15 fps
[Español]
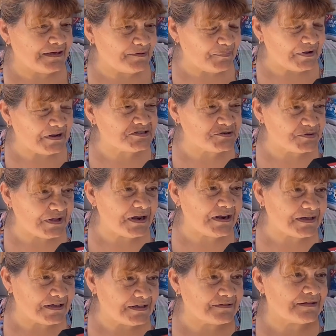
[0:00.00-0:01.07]
para ayudar a la
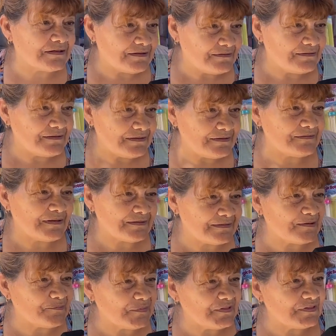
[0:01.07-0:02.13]
gente exactamente.